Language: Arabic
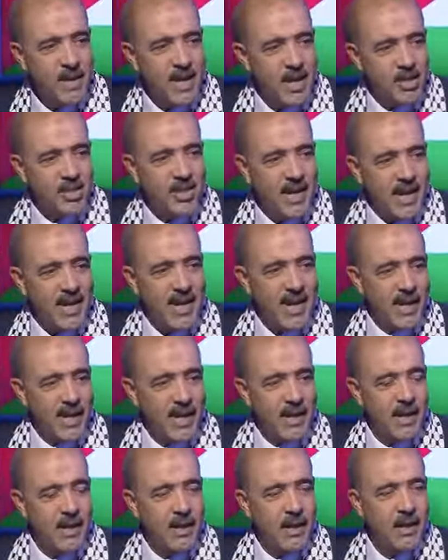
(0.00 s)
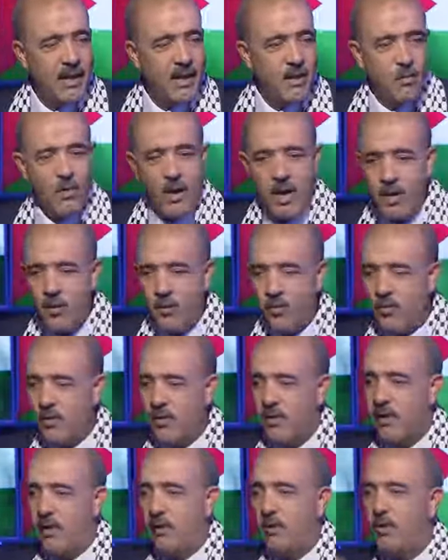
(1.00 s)
ماهيش علاقة
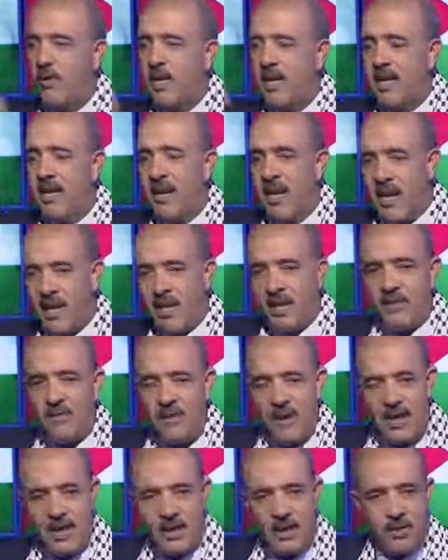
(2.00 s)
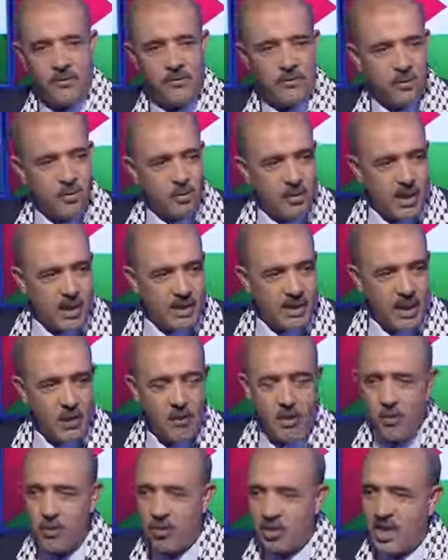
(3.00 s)
وأنه هناك أرض فقط افتكت
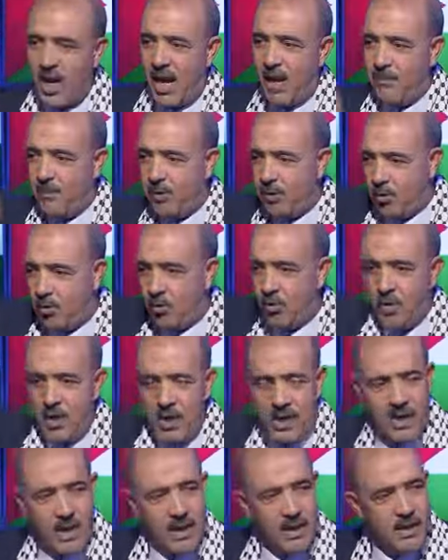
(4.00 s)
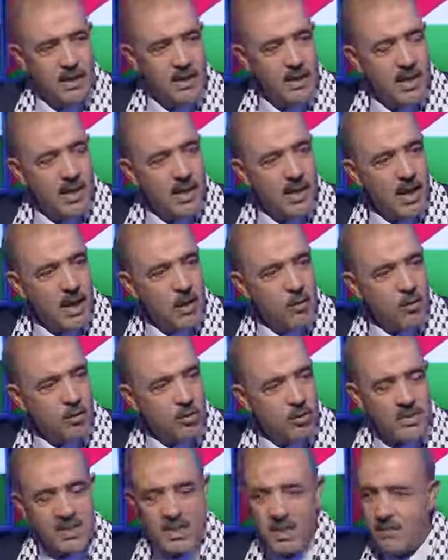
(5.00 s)
أو أنه شعب انتهك أو
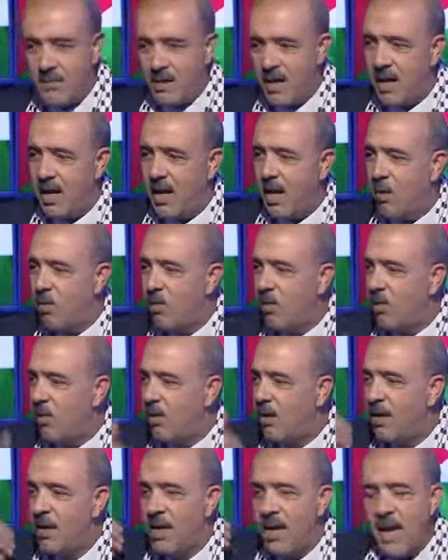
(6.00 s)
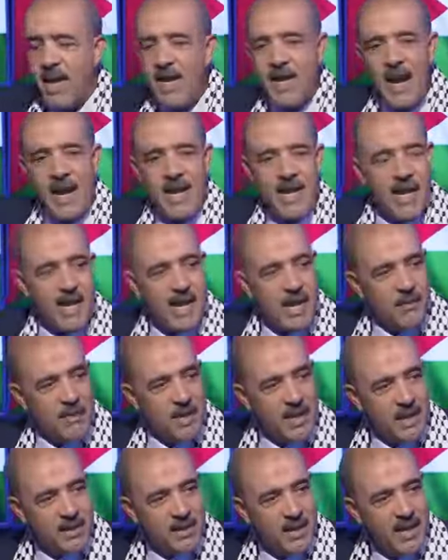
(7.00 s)
اغتصب أو أي علاقة
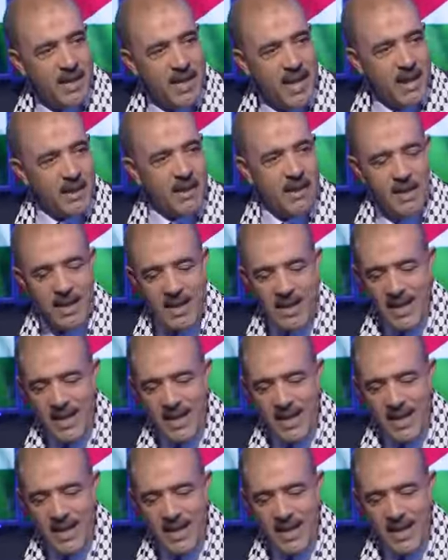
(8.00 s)
من هذا لا